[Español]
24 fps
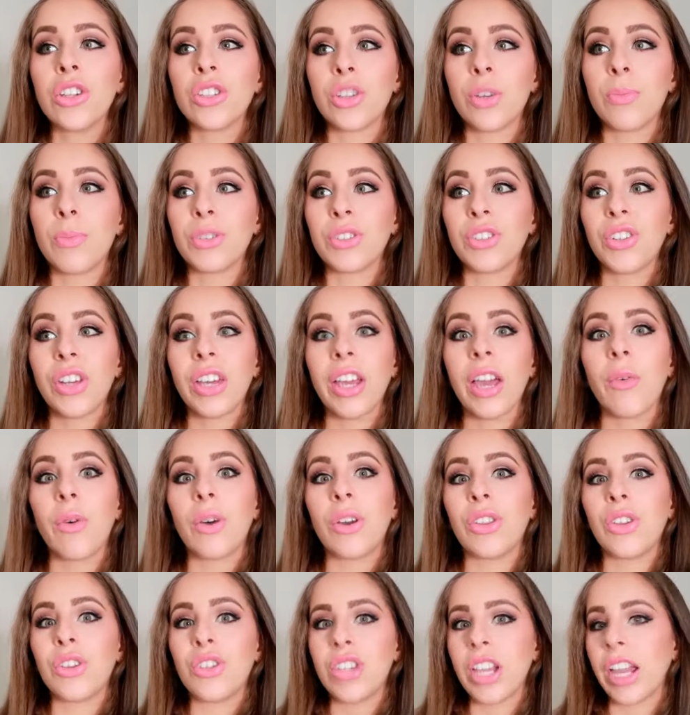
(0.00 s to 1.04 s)
son personas que
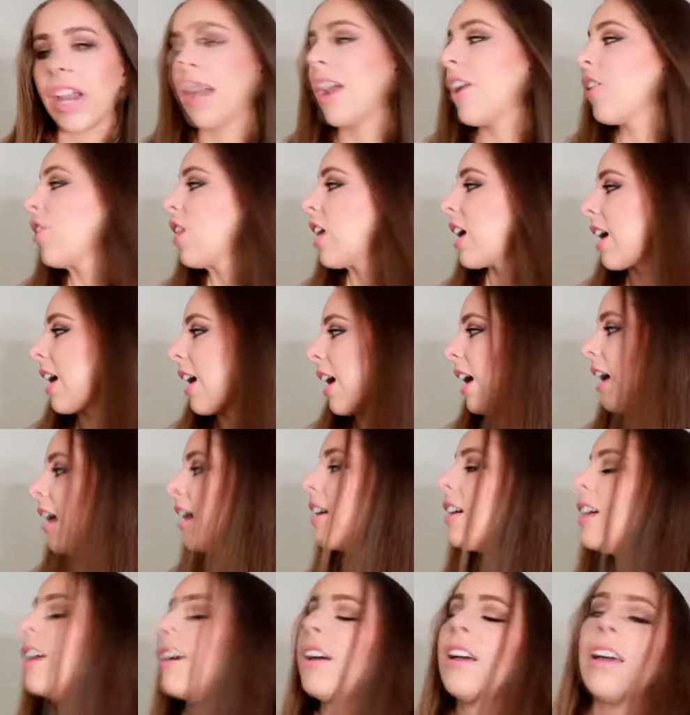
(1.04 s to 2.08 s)
cuando llegaron acá